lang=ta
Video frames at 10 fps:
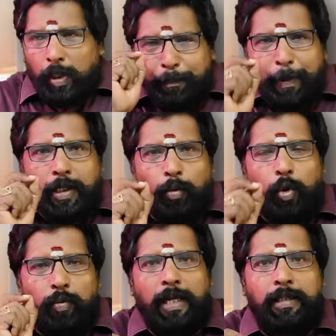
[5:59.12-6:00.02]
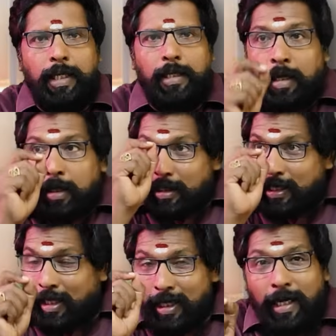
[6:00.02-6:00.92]
குறிப்பிட்டு ஒரு வார்த்தையை
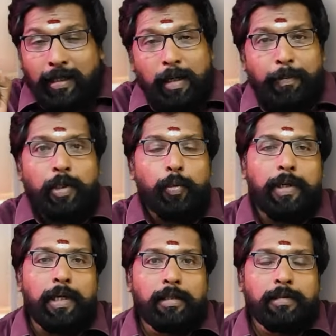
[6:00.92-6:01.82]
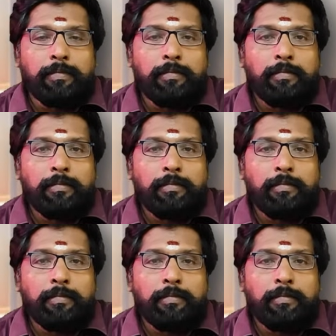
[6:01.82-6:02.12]
நிறைய இடத்துல பதிவு பண்ணுறாரு